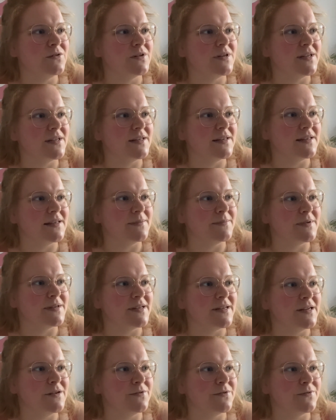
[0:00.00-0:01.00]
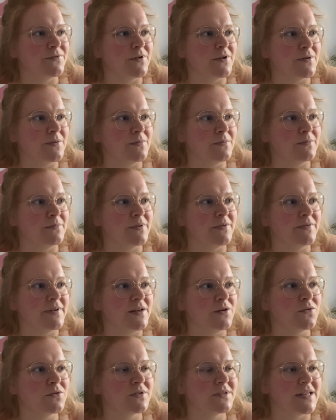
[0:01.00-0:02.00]
dich mit Hilfe von
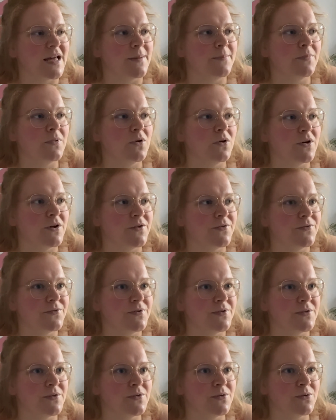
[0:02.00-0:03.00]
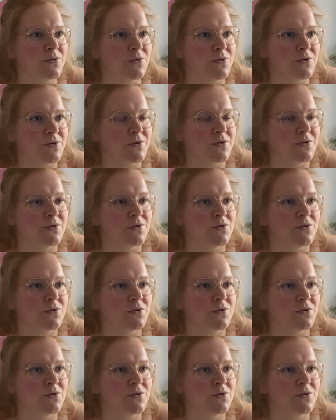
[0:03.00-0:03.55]
Bewegungsabläufen und